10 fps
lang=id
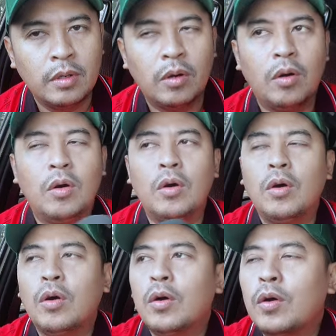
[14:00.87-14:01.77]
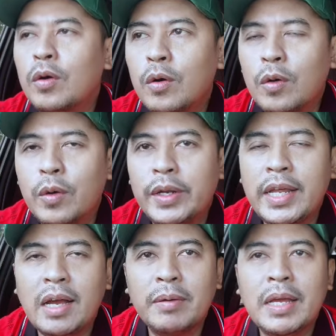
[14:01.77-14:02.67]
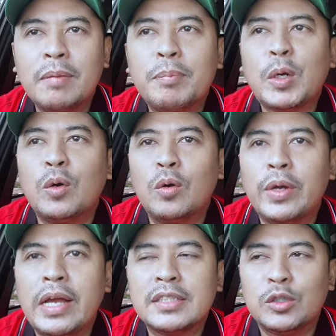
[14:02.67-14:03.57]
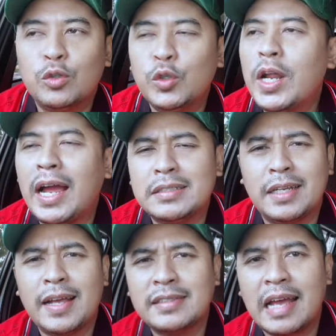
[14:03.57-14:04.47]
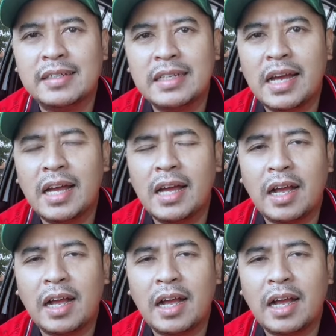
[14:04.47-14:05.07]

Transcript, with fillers: Oh, ini yang yang pro yang setuju lah kasih kasih aja.